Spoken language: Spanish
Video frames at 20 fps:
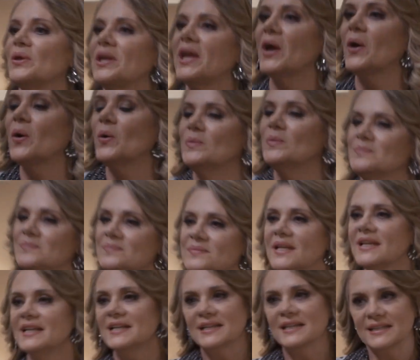llegó.
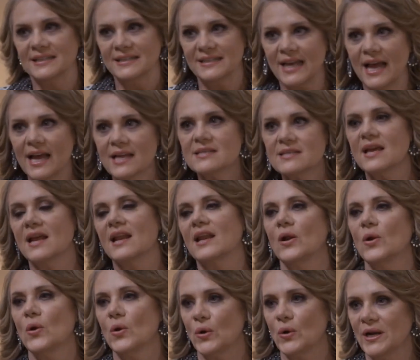Ya se
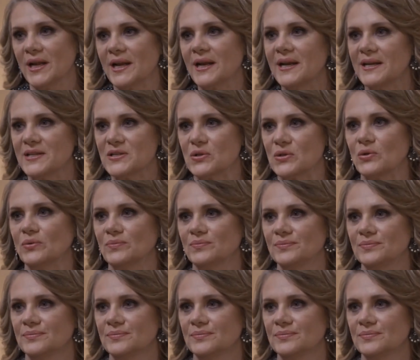arregló con Ernesto.